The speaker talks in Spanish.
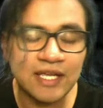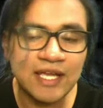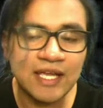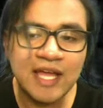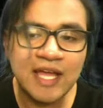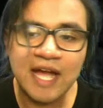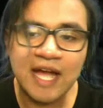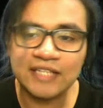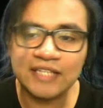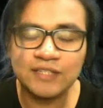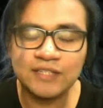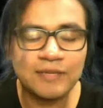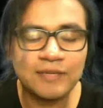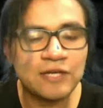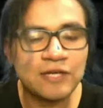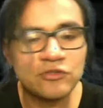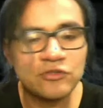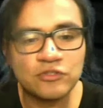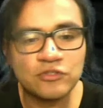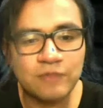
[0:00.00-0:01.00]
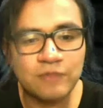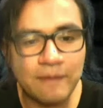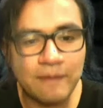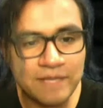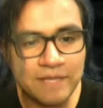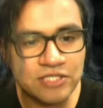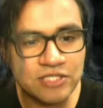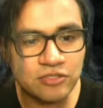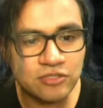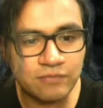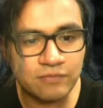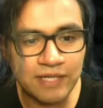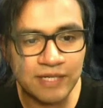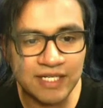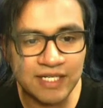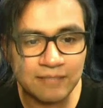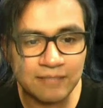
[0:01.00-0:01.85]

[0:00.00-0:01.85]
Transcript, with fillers: activen unos permisos para